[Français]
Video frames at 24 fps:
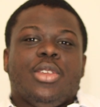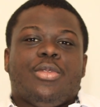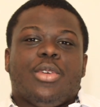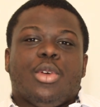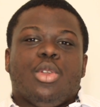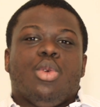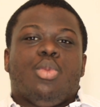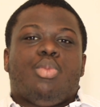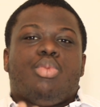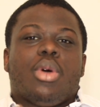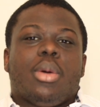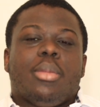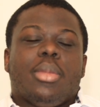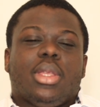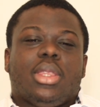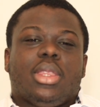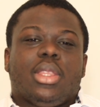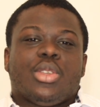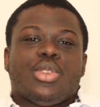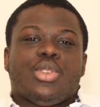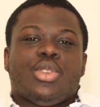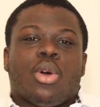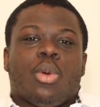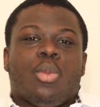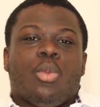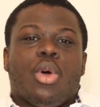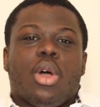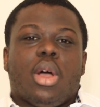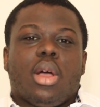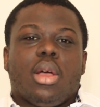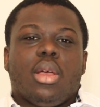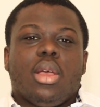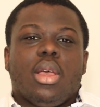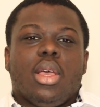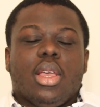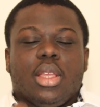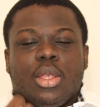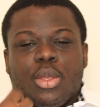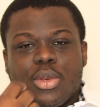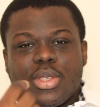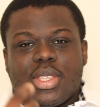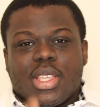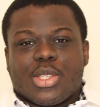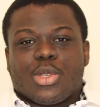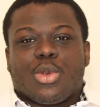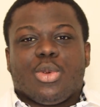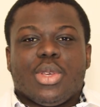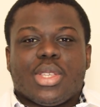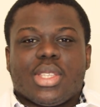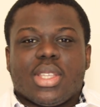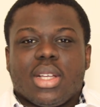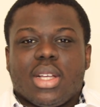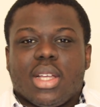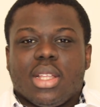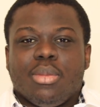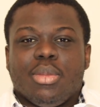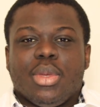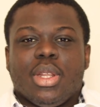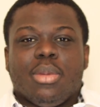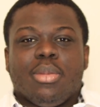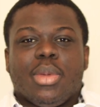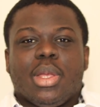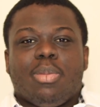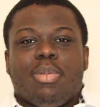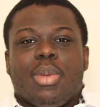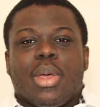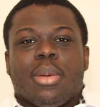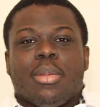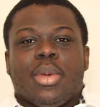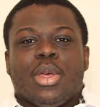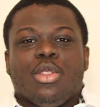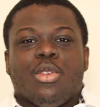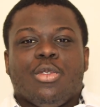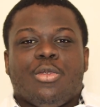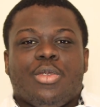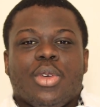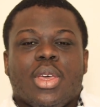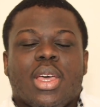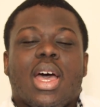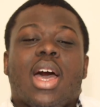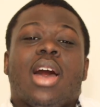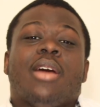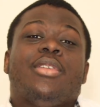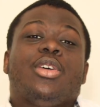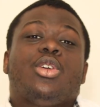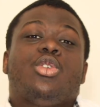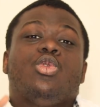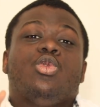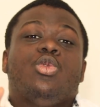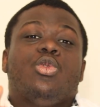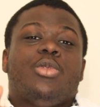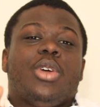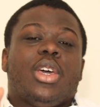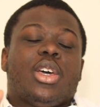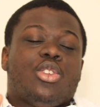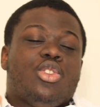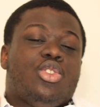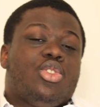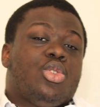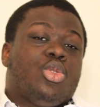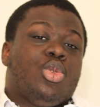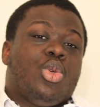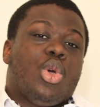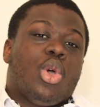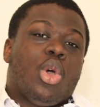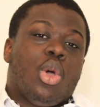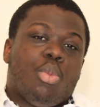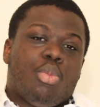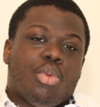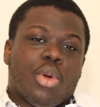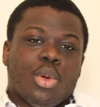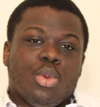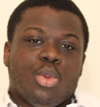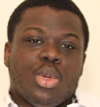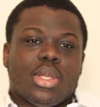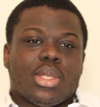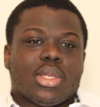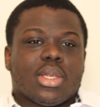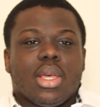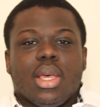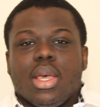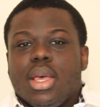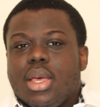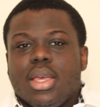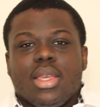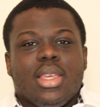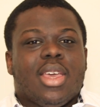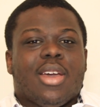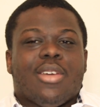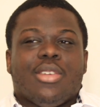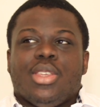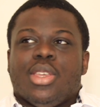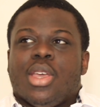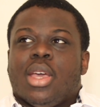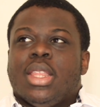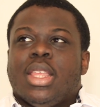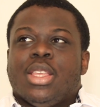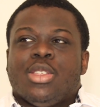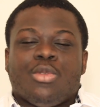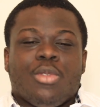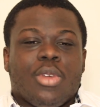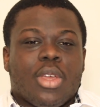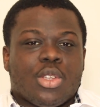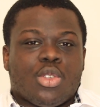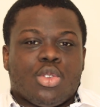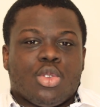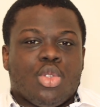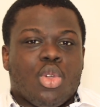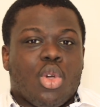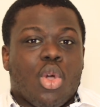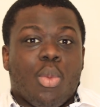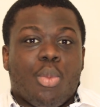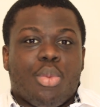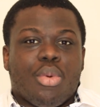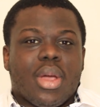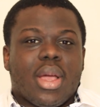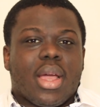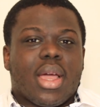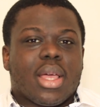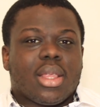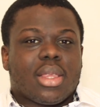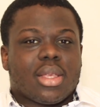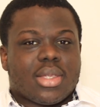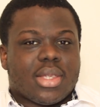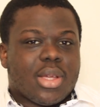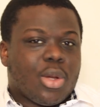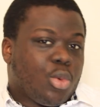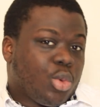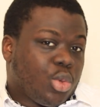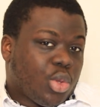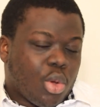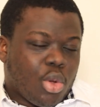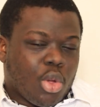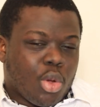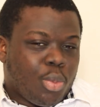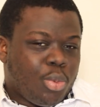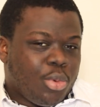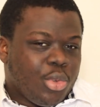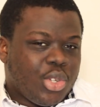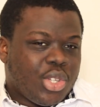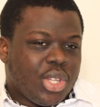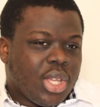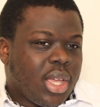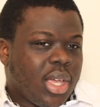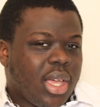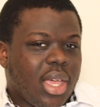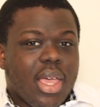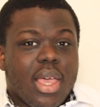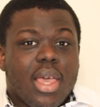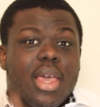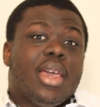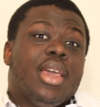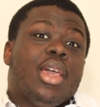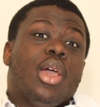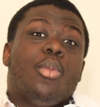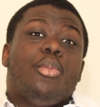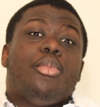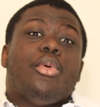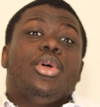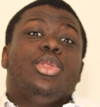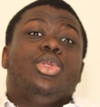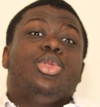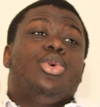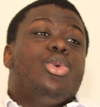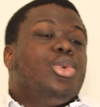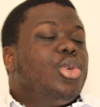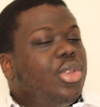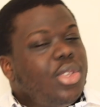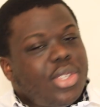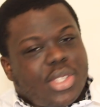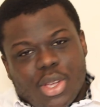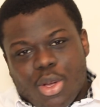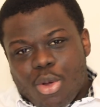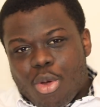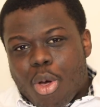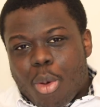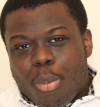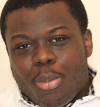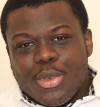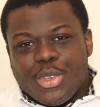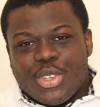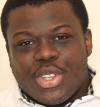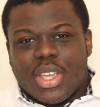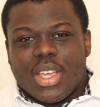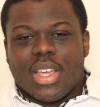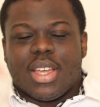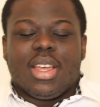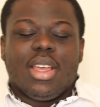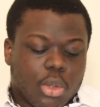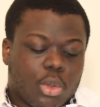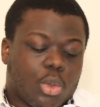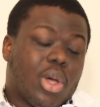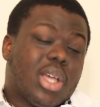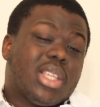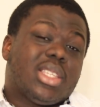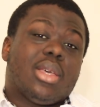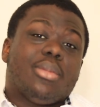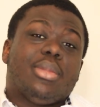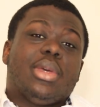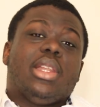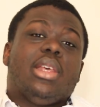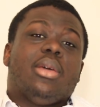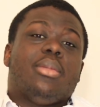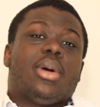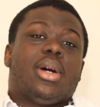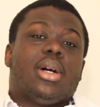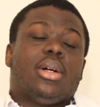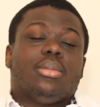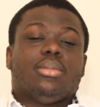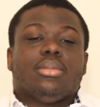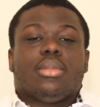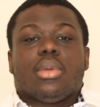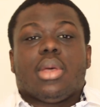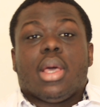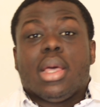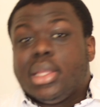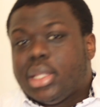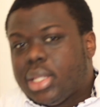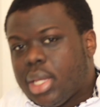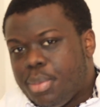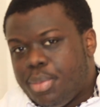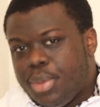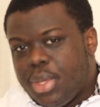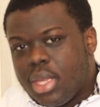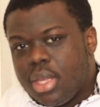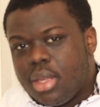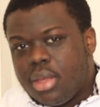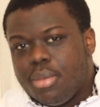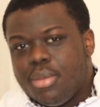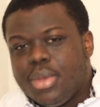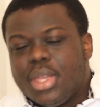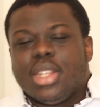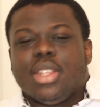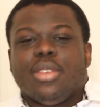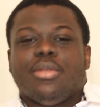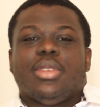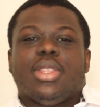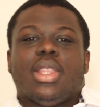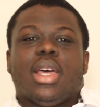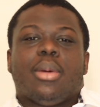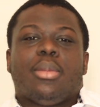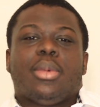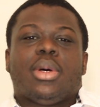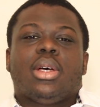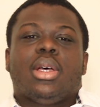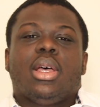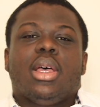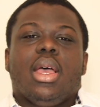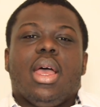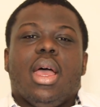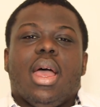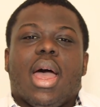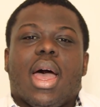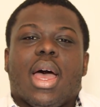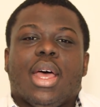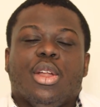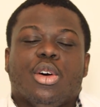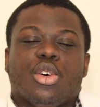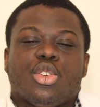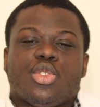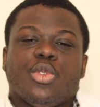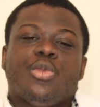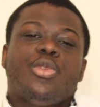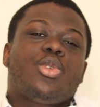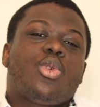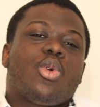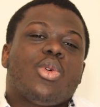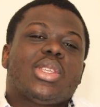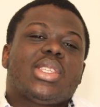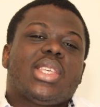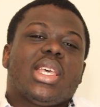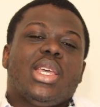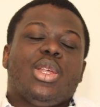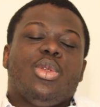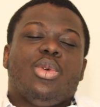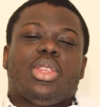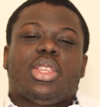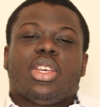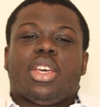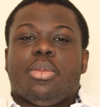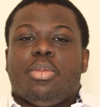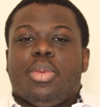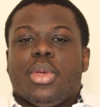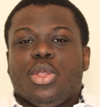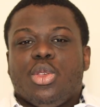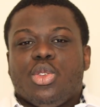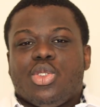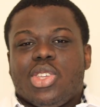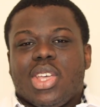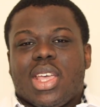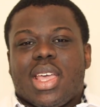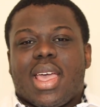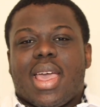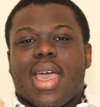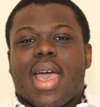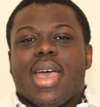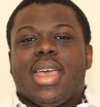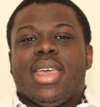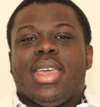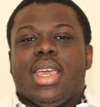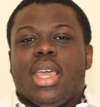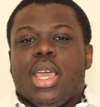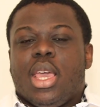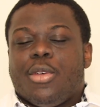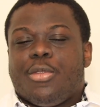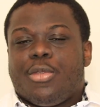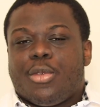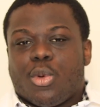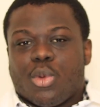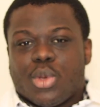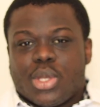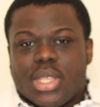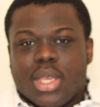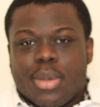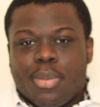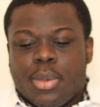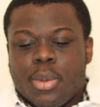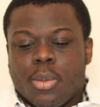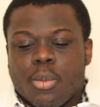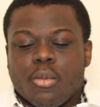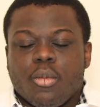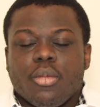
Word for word: il fait le point maintenant sur moi. Donc c'est ce que le 50 mm permet de faire avec une ouverture de 1.8. Il, y, a, des ouvertures de 1.4, ça coûte encore plus cher. Et 1.2, c'est encore plus cher. Troisième élément, un trépied, bien évidemment. Alors je vous conseille le trépied de chez KF Concept.